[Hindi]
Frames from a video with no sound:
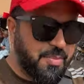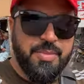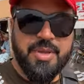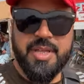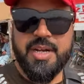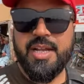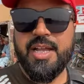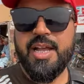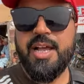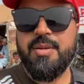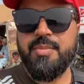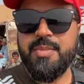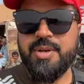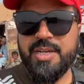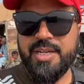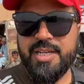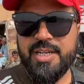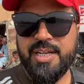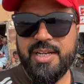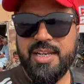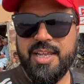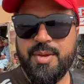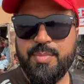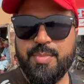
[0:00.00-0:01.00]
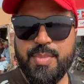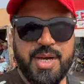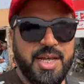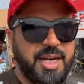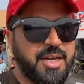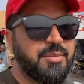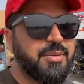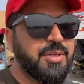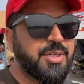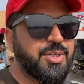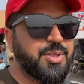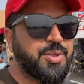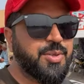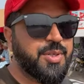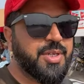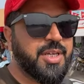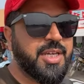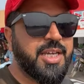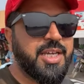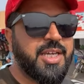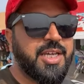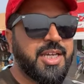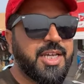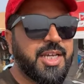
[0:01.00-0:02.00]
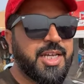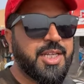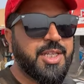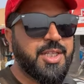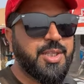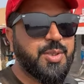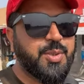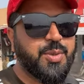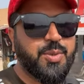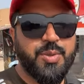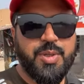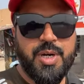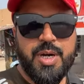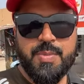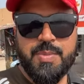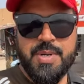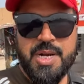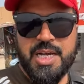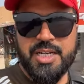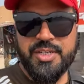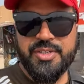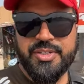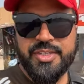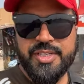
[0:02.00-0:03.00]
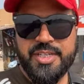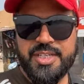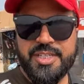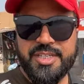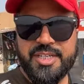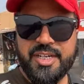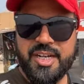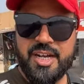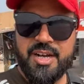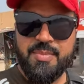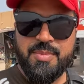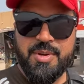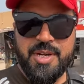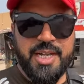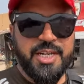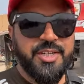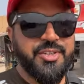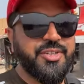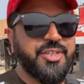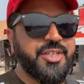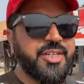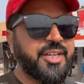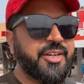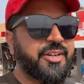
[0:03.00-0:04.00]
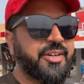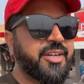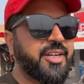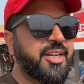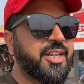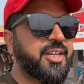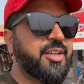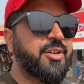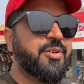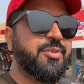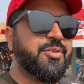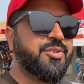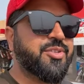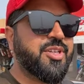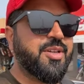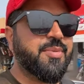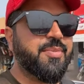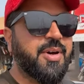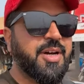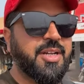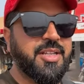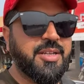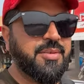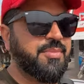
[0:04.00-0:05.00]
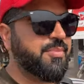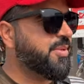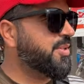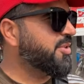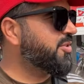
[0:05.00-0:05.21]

मेरे ख्याल में निकल गया बारह बज चुके हैं तो अब नाश्ते की जगह हम लंच ही करने लगे और उसके बाद हम फिर